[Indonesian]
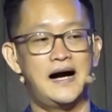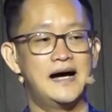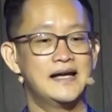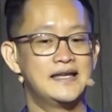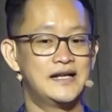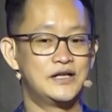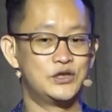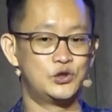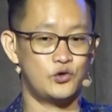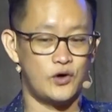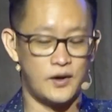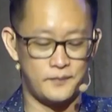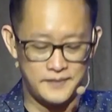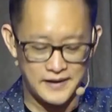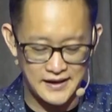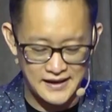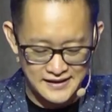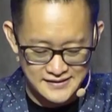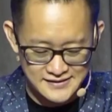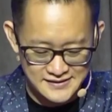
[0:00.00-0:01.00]
ayat 12
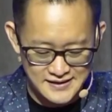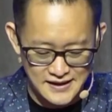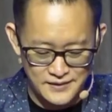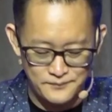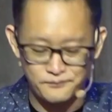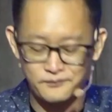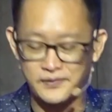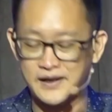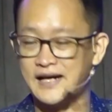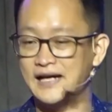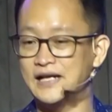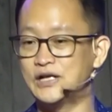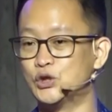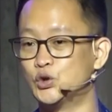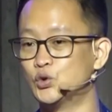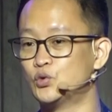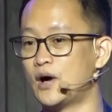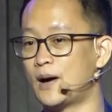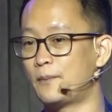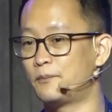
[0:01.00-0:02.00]
sampai
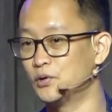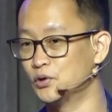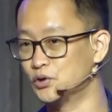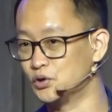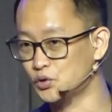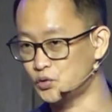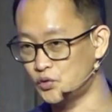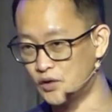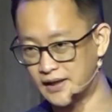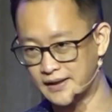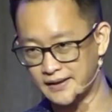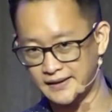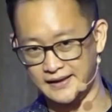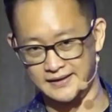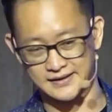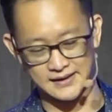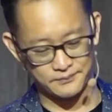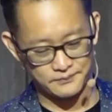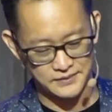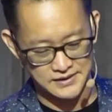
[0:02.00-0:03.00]
22.
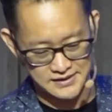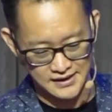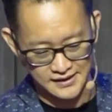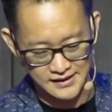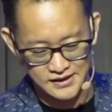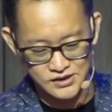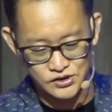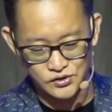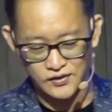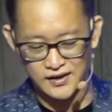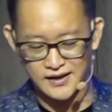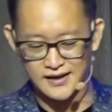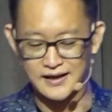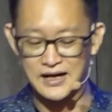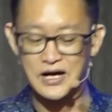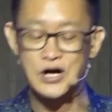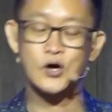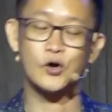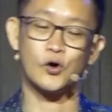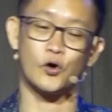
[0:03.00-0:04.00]
Kita bicara
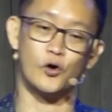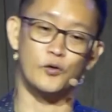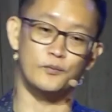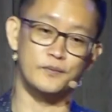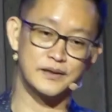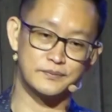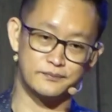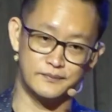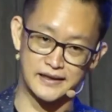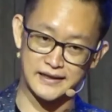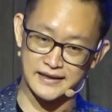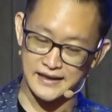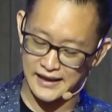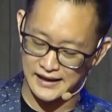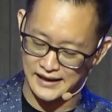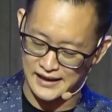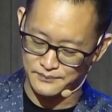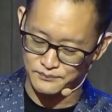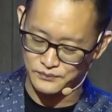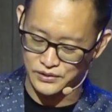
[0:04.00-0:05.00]
soal komitmen
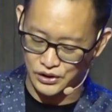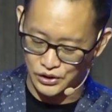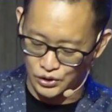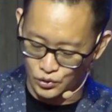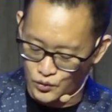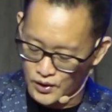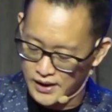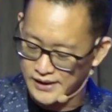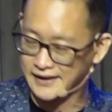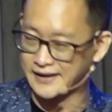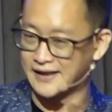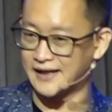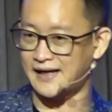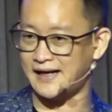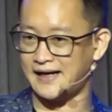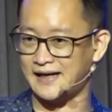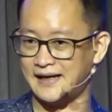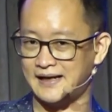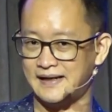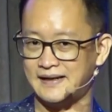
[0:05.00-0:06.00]
dalam keluarga
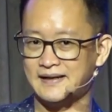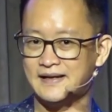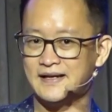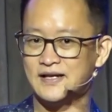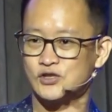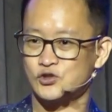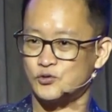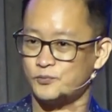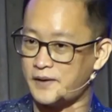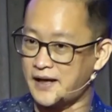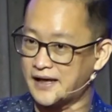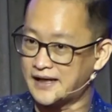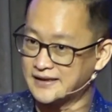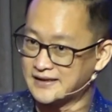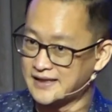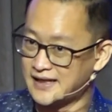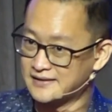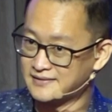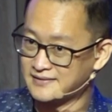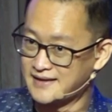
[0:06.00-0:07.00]
Allah supaya
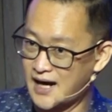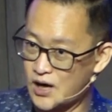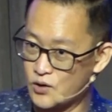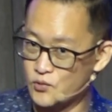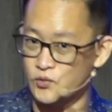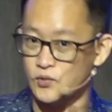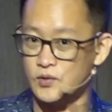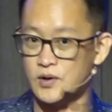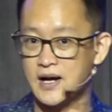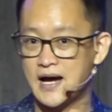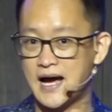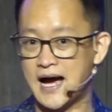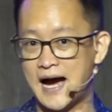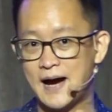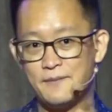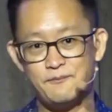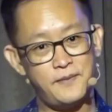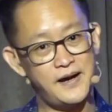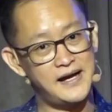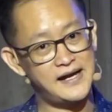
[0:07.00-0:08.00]
kita tahu
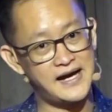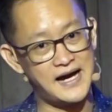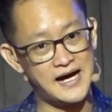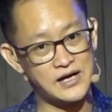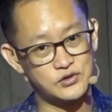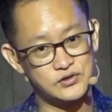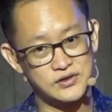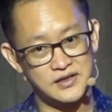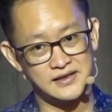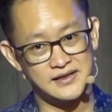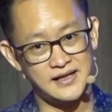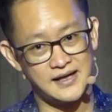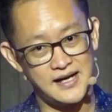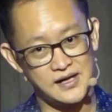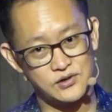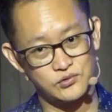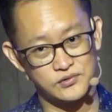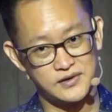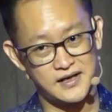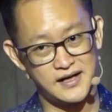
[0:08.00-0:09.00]
apa yang harus kita
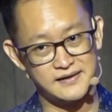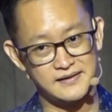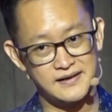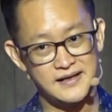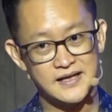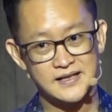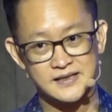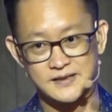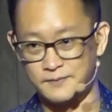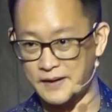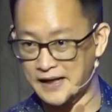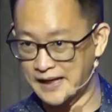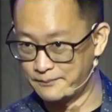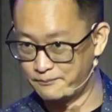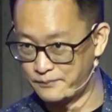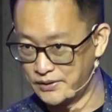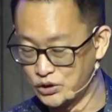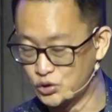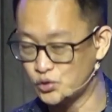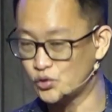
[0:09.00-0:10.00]
lakukan sebagai
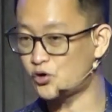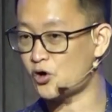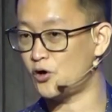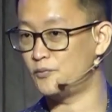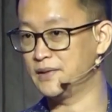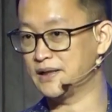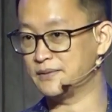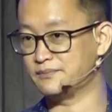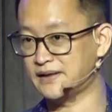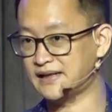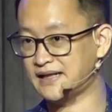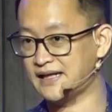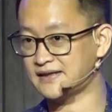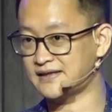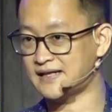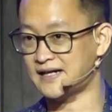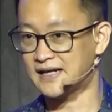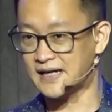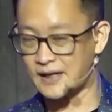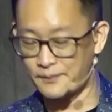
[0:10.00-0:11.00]
bentuk komitmen
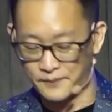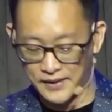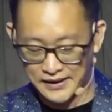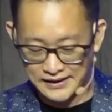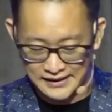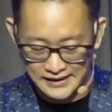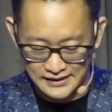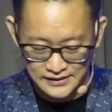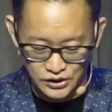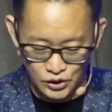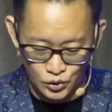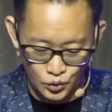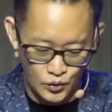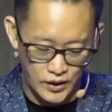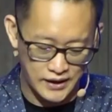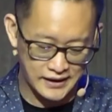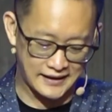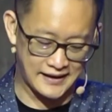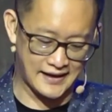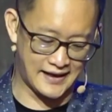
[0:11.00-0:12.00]
kita kepada
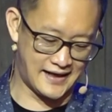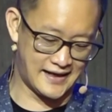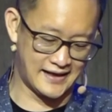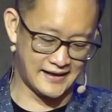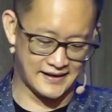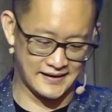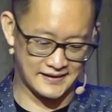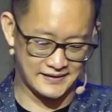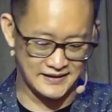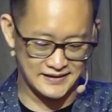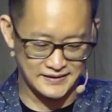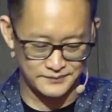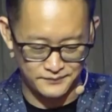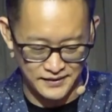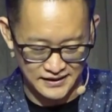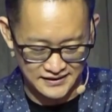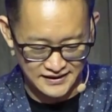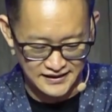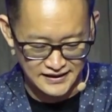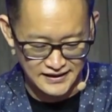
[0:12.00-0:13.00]
keluarga Allah di
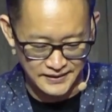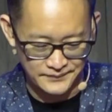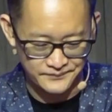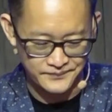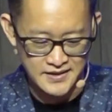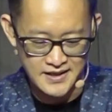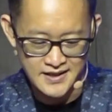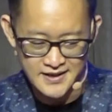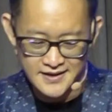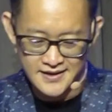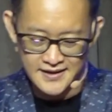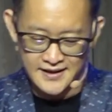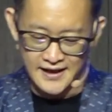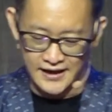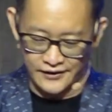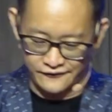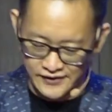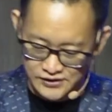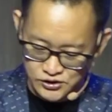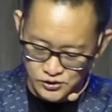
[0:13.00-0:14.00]
tempat ini.
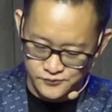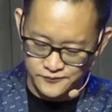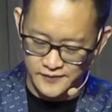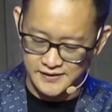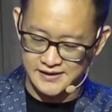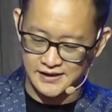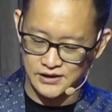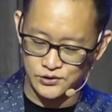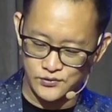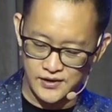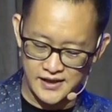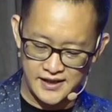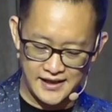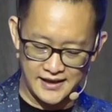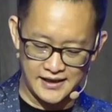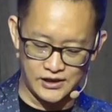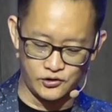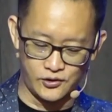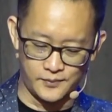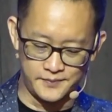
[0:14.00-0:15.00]
Efesus pasal
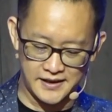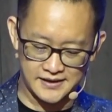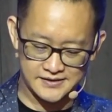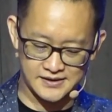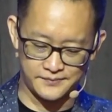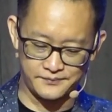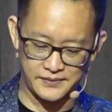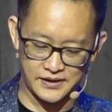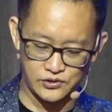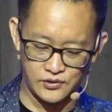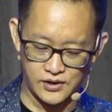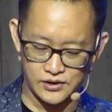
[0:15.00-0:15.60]
2 ayat 12 sampai